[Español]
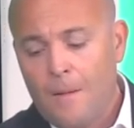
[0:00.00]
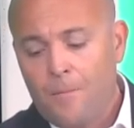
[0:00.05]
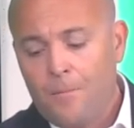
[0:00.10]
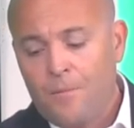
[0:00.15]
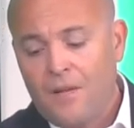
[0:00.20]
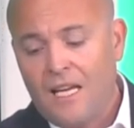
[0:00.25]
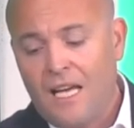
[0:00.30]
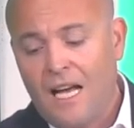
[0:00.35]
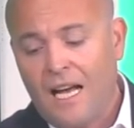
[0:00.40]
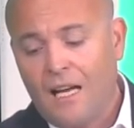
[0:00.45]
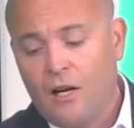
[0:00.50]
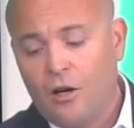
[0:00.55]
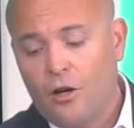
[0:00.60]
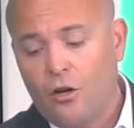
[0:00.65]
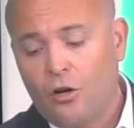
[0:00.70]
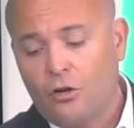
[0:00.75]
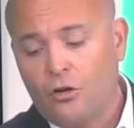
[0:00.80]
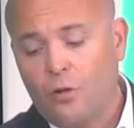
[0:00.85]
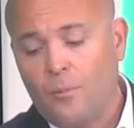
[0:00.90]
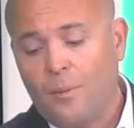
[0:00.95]
Y en el
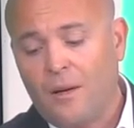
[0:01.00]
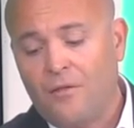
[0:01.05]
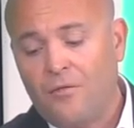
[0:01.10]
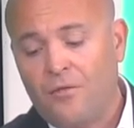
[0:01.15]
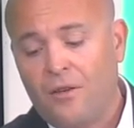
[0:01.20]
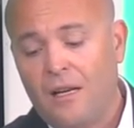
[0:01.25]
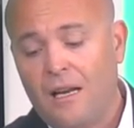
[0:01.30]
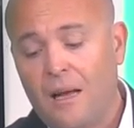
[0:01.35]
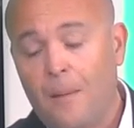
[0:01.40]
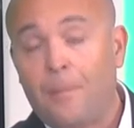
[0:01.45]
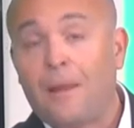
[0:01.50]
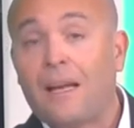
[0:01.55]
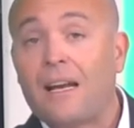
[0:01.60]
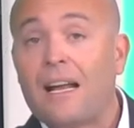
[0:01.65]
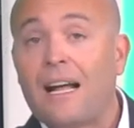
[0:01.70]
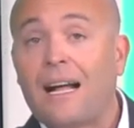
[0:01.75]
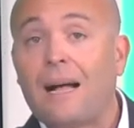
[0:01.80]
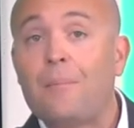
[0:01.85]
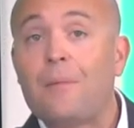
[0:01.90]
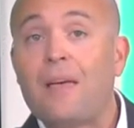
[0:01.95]
otro perfil, la
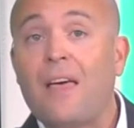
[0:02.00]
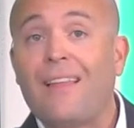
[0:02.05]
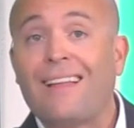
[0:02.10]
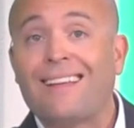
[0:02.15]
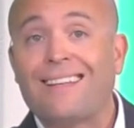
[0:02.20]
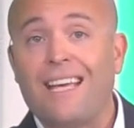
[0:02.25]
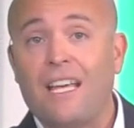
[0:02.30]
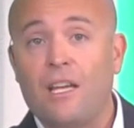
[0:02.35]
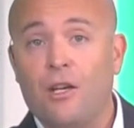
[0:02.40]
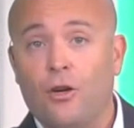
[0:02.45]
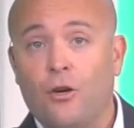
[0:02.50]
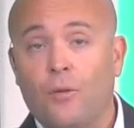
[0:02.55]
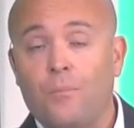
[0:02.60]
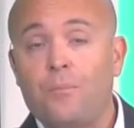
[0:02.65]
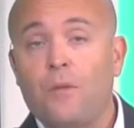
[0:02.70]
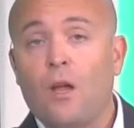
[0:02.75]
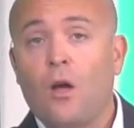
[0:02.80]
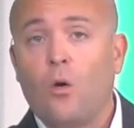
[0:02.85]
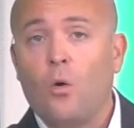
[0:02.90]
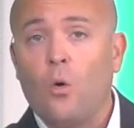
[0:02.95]
pierna cambiada a Tello,
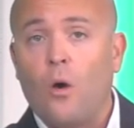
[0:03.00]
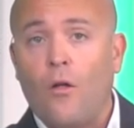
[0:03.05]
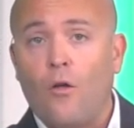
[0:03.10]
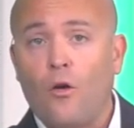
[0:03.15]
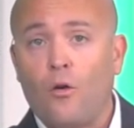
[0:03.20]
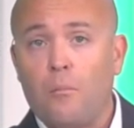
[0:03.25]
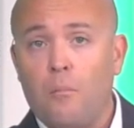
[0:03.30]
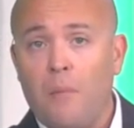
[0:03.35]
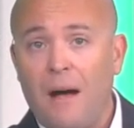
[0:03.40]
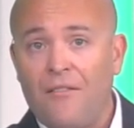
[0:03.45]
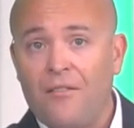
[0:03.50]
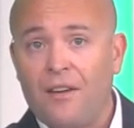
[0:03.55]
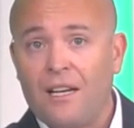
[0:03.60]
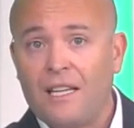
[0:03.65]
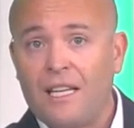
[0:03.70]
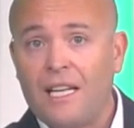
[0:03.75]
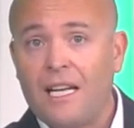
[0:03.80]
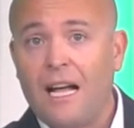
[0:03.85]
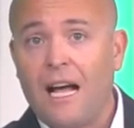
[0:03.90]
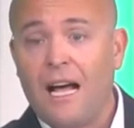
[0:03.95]
jugador más
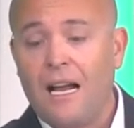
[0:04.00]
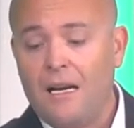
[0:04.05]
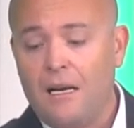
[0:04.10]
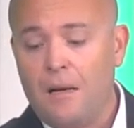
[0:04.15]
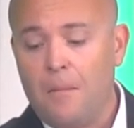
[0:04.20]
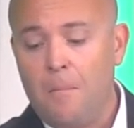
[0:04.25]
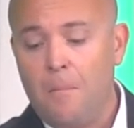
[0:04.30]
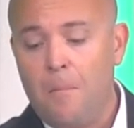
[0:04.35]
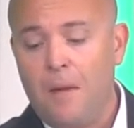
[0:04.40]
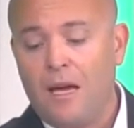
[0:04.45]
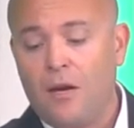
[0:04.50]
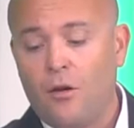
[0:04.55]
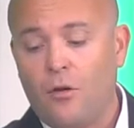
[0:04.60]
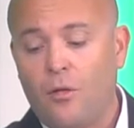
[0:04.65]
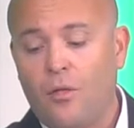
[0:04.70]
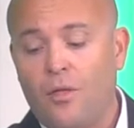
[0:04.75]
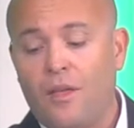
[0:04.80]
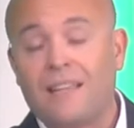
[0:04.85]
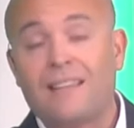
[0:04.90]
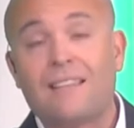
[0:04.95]
vertical, menos
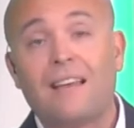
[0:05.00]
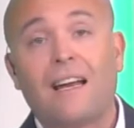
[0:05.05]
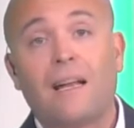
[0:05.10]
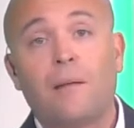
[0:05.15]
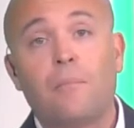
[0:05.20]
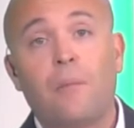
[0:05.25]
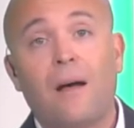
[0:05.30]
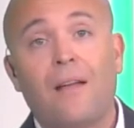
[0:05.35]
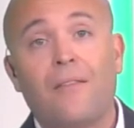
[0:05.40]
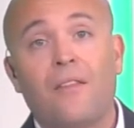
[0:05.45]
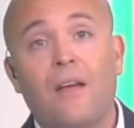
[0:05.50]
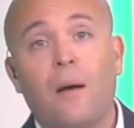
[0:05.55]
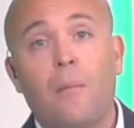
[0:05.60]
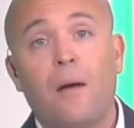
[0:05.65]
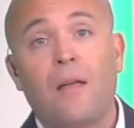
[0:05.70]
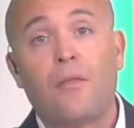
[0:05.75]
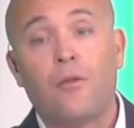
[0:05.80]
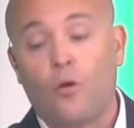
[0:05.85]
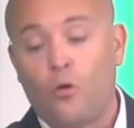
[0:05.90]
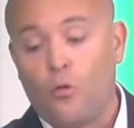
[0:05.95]
de estar en banda,
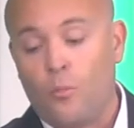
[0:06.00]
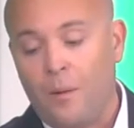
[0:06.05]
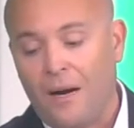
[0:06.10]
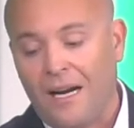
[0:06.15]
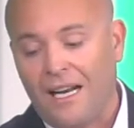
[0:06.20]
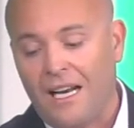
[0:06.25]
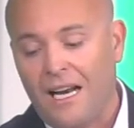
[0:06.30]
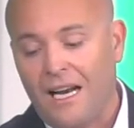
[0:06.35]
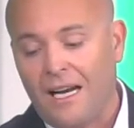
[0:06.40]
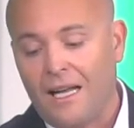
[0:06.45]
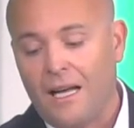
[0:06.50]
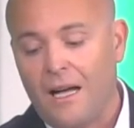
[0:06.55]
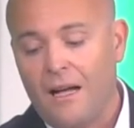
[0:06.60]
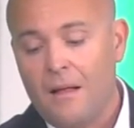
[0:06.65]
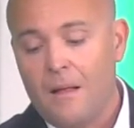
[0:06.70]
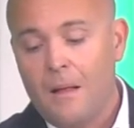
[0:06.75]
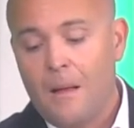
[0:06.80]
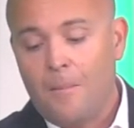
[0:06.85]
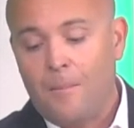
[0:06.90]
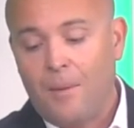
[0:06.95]
más de ocupar el
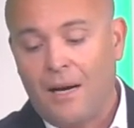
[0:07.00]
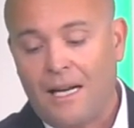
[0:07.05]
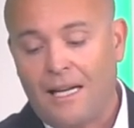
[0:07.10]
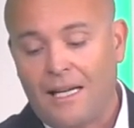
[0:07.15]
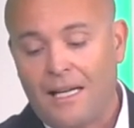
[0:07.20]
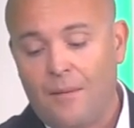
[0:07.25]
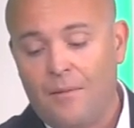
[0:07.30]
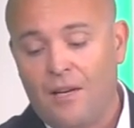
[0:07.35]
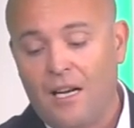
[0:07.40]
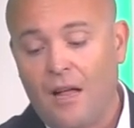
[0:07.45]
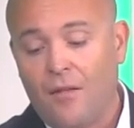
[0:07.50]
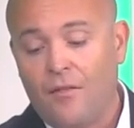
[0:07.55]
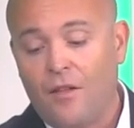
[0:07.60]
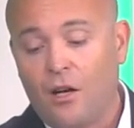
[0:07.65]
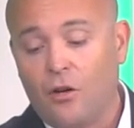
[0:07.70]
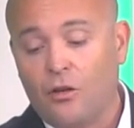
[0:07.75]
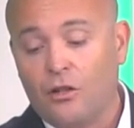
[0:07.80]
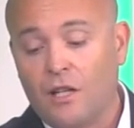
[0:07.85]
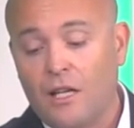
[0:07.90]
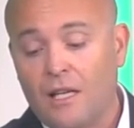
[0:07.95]
área, para que Miranda,
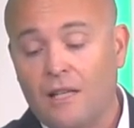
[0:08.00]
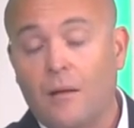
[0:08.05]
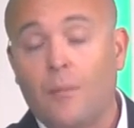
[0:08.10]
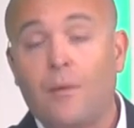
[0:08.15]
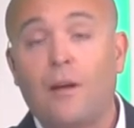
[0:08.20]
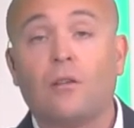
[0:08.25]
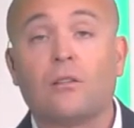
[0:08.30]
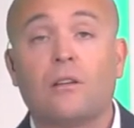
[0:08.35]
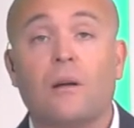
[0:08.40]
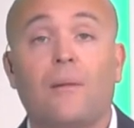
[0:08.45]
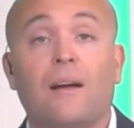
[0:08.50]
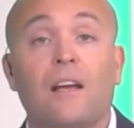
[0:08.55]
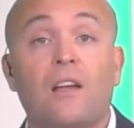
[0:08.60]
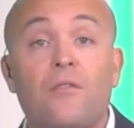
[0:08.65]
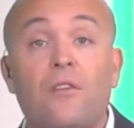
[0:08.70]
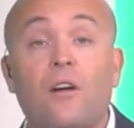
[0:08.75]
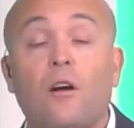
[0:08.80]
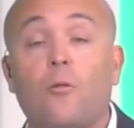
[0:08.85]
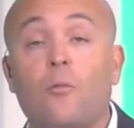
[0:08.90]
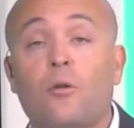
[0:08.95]
que hoy tiene también otra
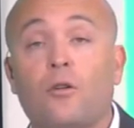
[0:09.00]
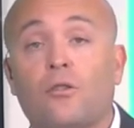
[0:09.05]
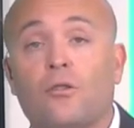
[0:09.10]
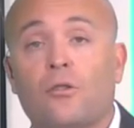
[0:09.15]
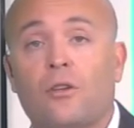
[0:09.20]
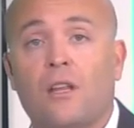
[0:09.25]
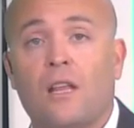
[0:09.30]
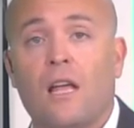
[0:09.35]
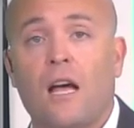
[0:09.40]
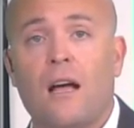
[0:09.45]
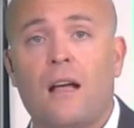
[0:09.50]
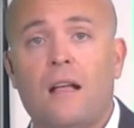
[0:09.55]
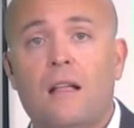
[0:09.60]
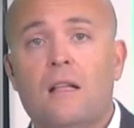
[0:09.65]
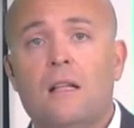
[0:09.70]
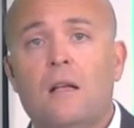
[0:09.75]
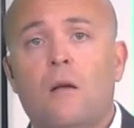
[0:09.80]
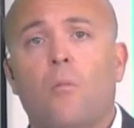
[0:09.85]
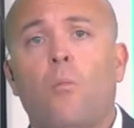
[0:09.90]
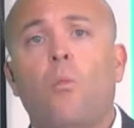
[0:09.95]
magnífica oportunidad,
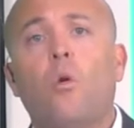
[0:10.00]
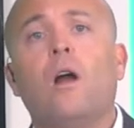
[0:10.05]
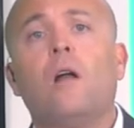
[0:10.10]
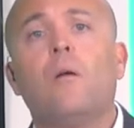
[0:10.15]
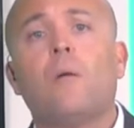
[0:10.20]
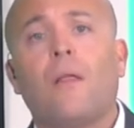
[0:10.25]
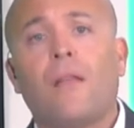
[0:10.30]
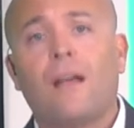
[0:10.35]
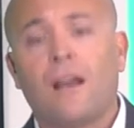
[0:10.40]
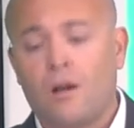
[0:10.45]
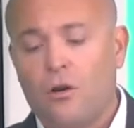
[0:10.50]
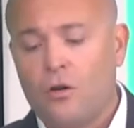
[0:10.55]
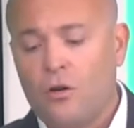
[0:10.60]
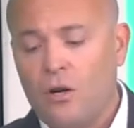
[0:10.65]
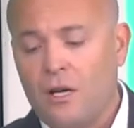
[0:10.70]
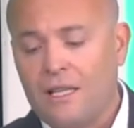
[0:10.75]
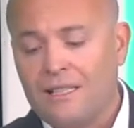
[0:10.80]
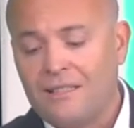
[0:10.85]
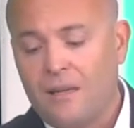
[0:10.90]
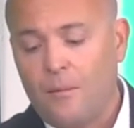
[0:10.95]
vuelva a darnos
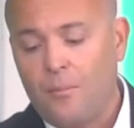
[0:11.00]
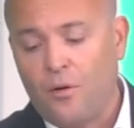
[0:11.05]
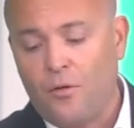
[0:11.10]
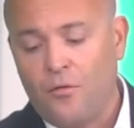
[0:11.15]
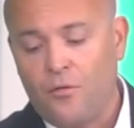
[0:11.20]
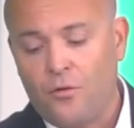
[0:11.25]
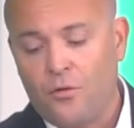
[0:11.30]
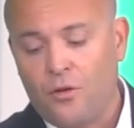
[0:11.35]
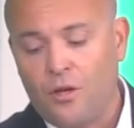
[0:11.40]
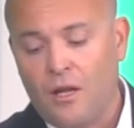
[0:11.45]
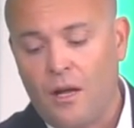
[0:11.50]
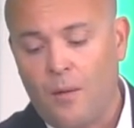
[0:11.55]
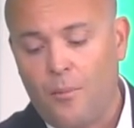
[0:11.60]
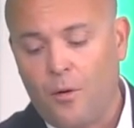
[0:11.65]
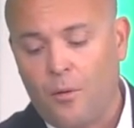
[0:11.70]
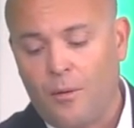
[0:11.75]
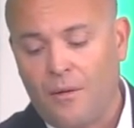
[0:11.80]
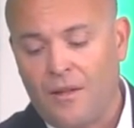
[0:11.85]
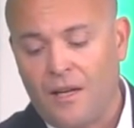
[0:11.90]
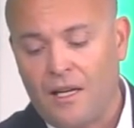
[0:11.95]
a esa profundidad por
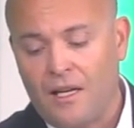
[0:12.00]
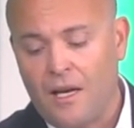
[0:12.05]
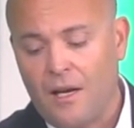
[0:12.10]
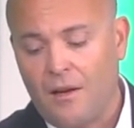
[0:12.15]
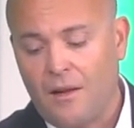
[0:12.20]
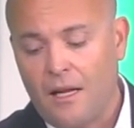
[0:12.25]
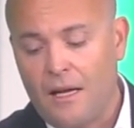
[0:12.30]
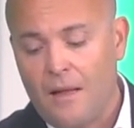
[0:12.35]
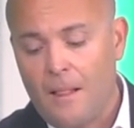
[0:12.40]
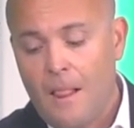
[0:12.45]
banda izquierda